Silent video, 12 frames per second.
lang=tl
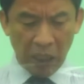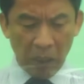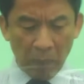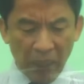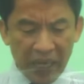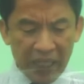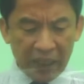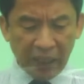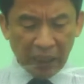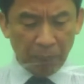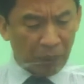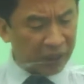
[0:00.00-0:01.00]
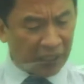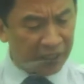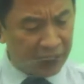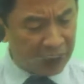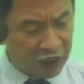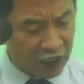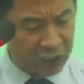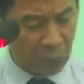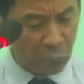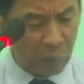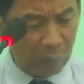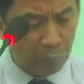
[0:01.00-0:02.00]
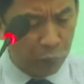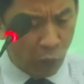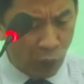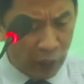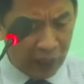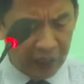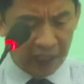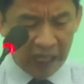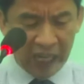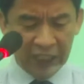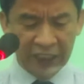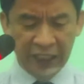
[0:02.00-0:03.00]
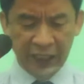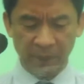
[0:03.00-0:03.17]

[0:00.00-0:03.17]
May karapatan din sila sa unang bunga ng ani.